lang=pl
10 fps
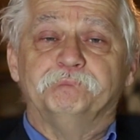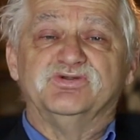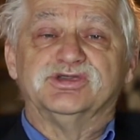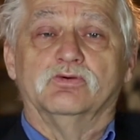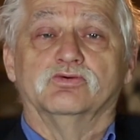
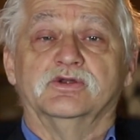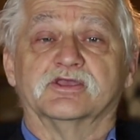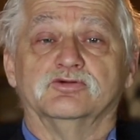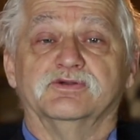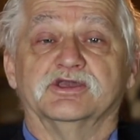wisiało u
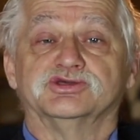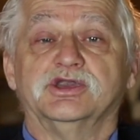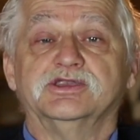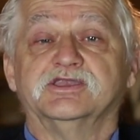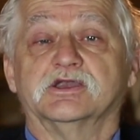nas sobie na
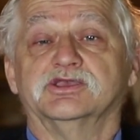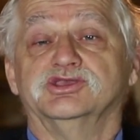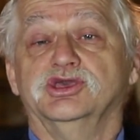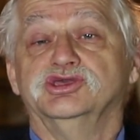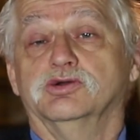ścianie takie
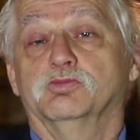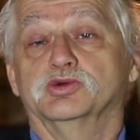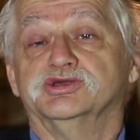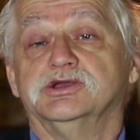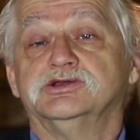zdjęcie
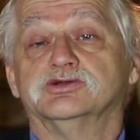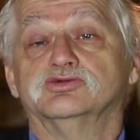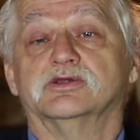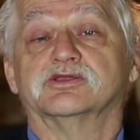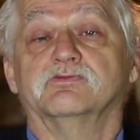młodzieży,
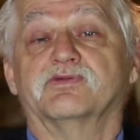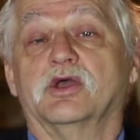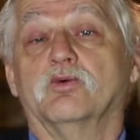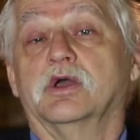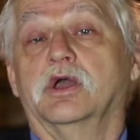która sobie w
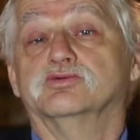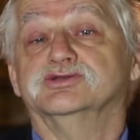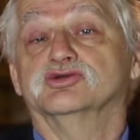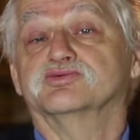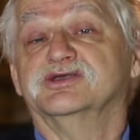skałkach
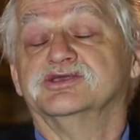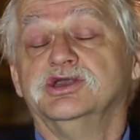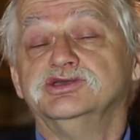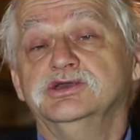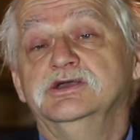gałdynowskich
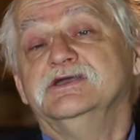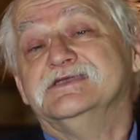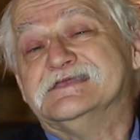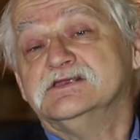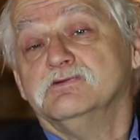siedzi
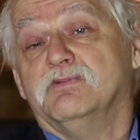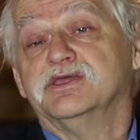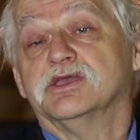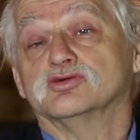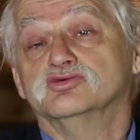i tenże
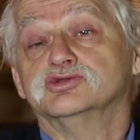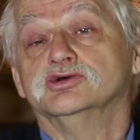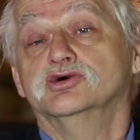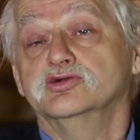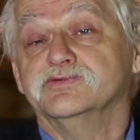Marian Kut
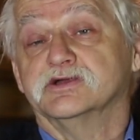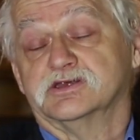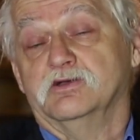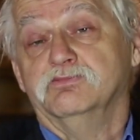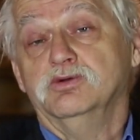również
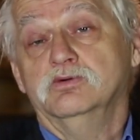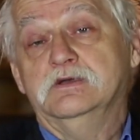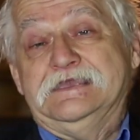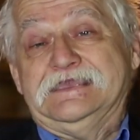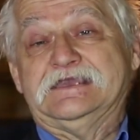tam był
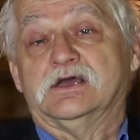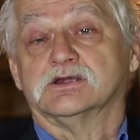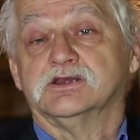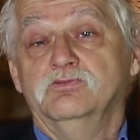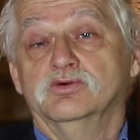i
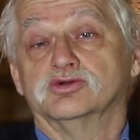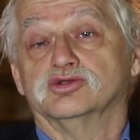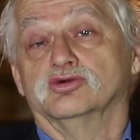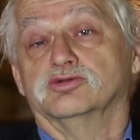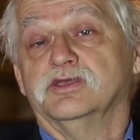każdemu,
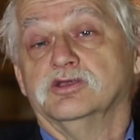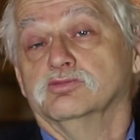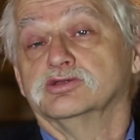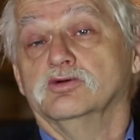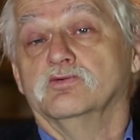kto odwiedzał
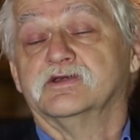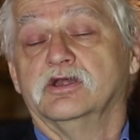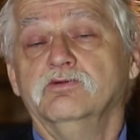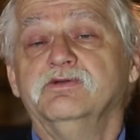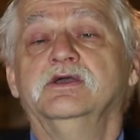Muzeum w
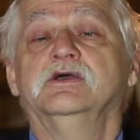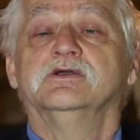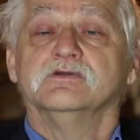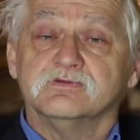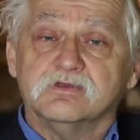
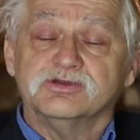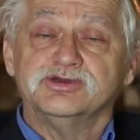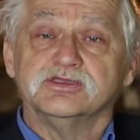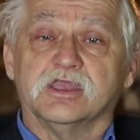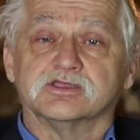
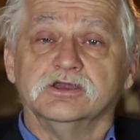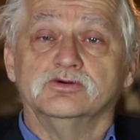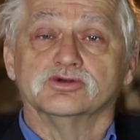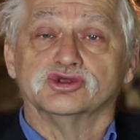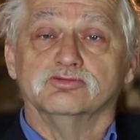się, na
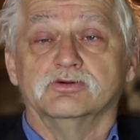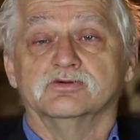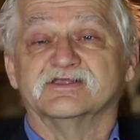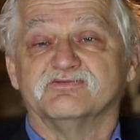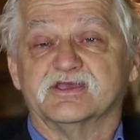tę
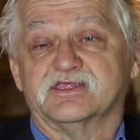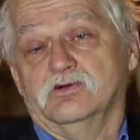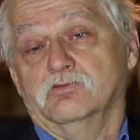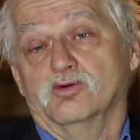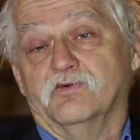osobę
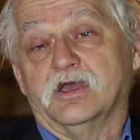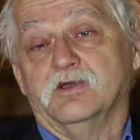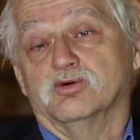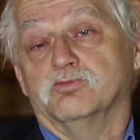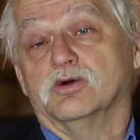zwracałem
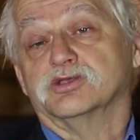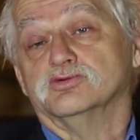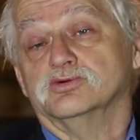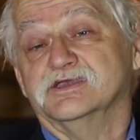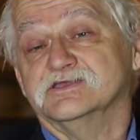uwagę, bo była
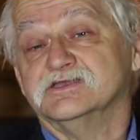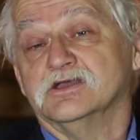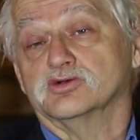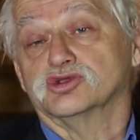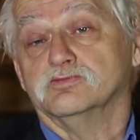to
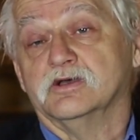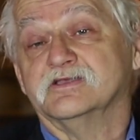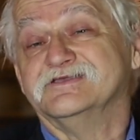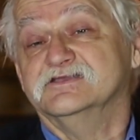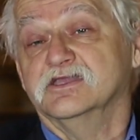jedyna osoba
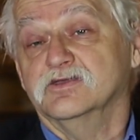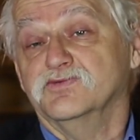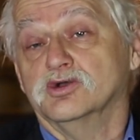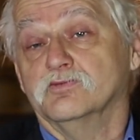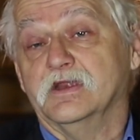
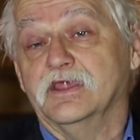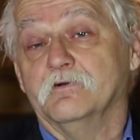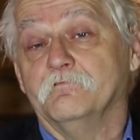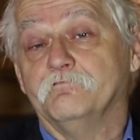zidentyfikowana.